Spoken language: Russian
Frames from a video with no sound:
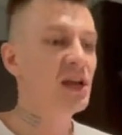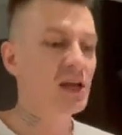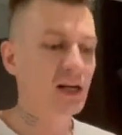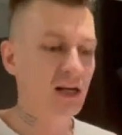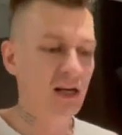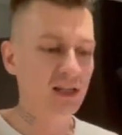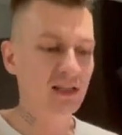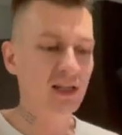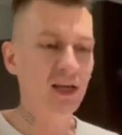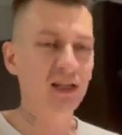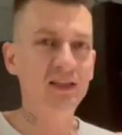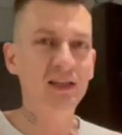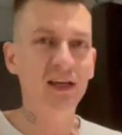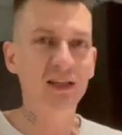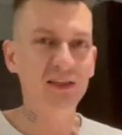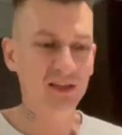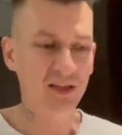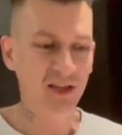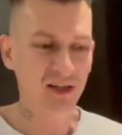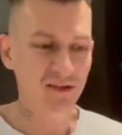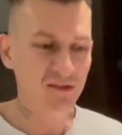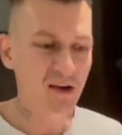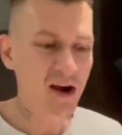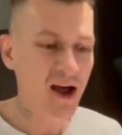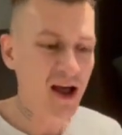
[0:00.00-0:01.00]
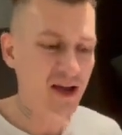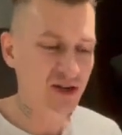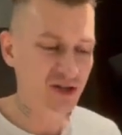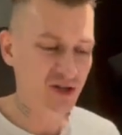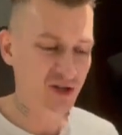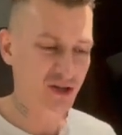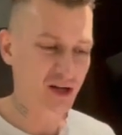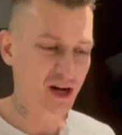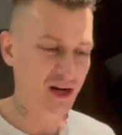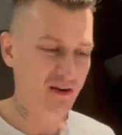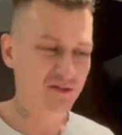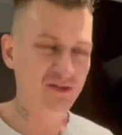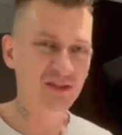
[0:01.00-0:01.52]
когда ты открываешь, и
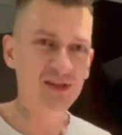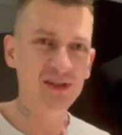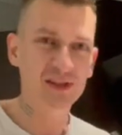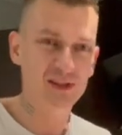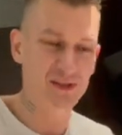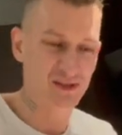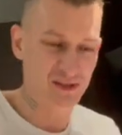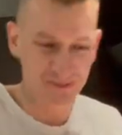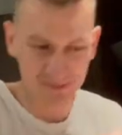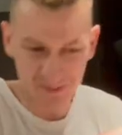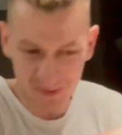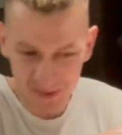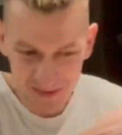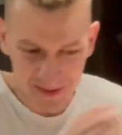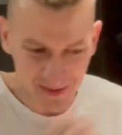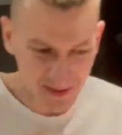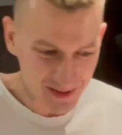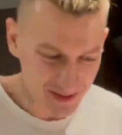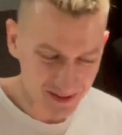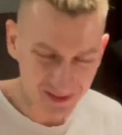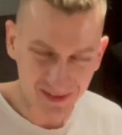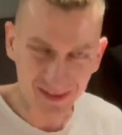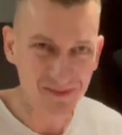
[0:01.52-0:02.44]
как в детстве, помните,